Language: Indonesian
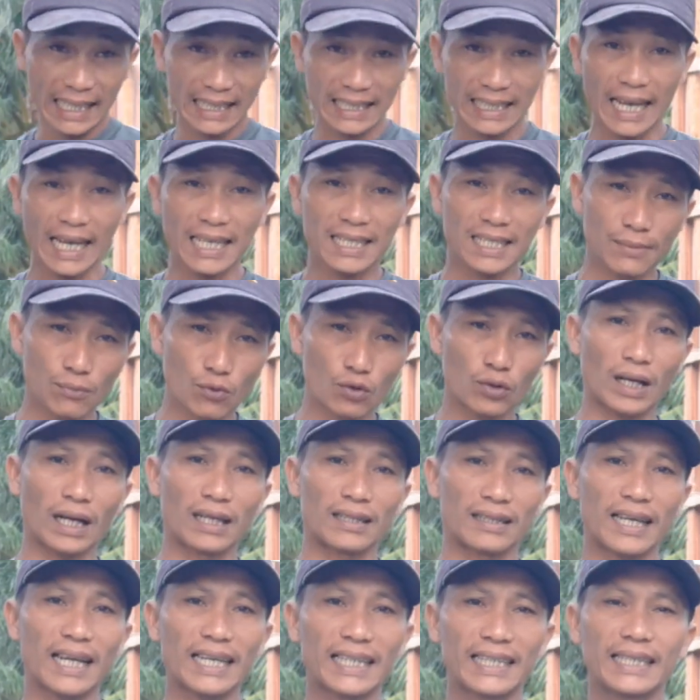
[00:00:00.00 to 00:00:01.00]
yang saya
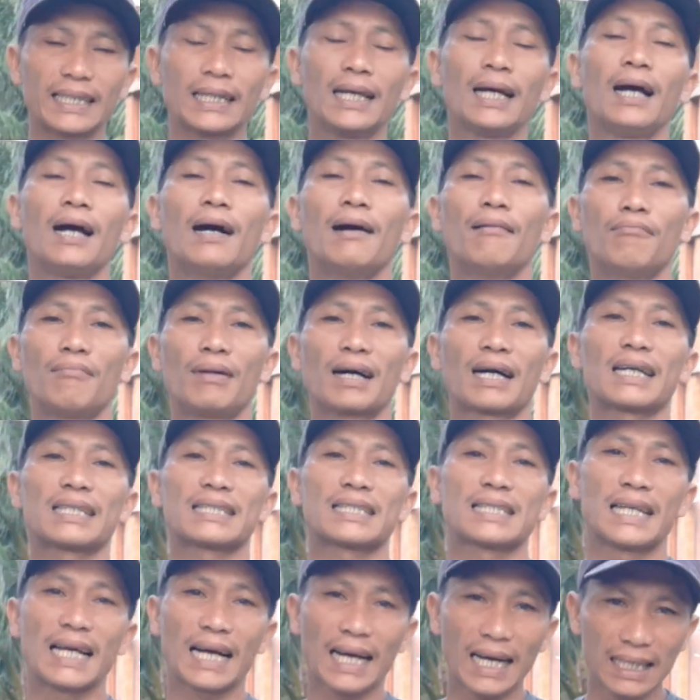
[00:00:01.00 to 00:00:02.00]
sebutkan tadi, maka
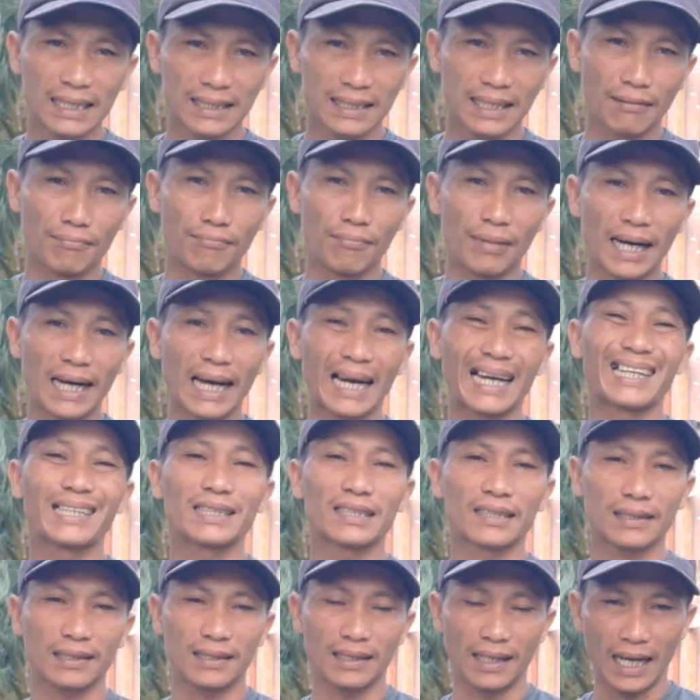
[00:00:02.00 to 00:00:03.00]
silakan tambahkan
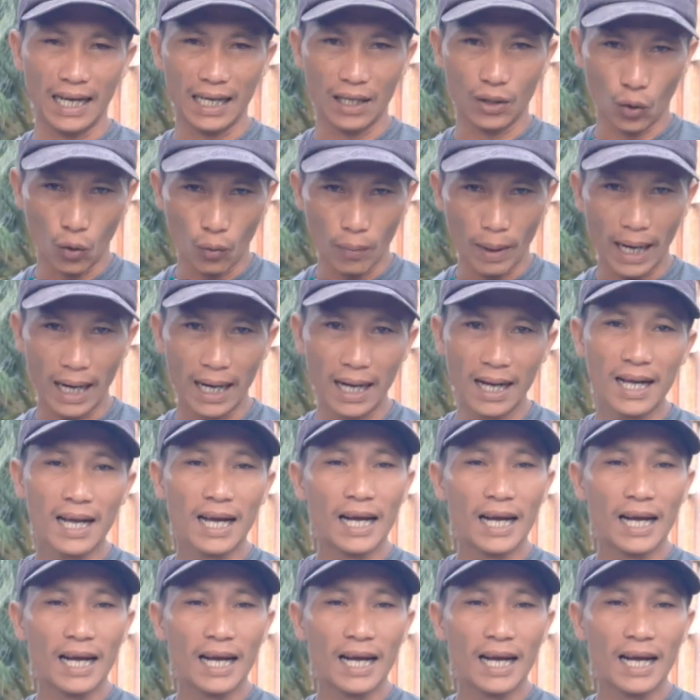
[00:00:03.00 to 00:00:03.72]
setengah gerobak.